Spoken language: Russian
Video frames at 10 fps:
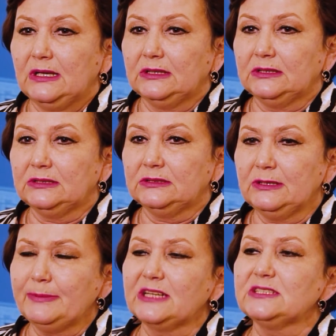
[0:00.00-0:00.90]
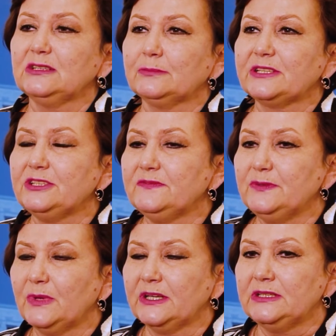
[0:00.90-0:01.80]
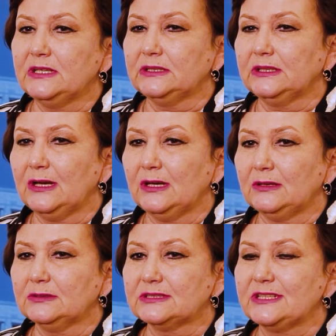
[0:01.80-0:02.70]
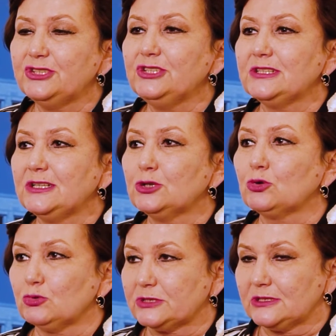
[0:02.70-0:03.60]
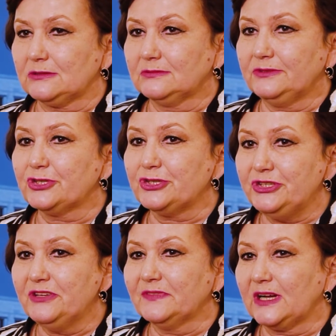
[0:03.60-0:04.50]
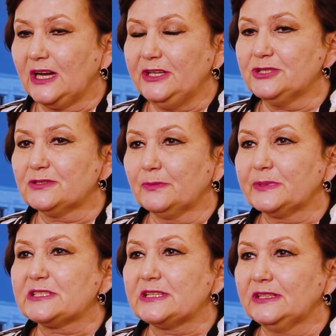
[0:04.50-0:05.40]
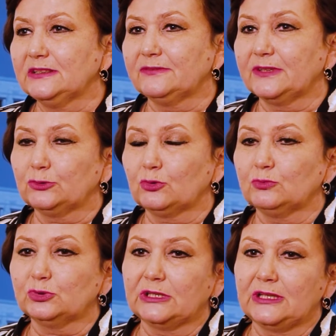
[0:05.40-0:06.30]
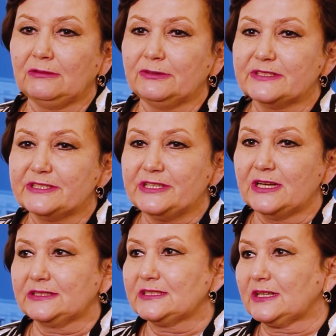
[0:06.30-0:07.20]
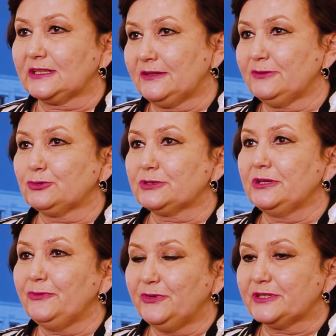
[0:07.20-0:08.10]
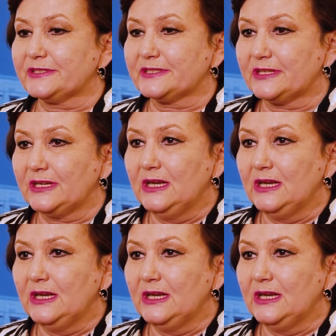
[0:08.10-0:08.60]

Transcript: Э, я бы хотела обратить внимание на значительный рост ежедневно количества пациентов, которым устанавливается диагноз коронавирусной инфекции.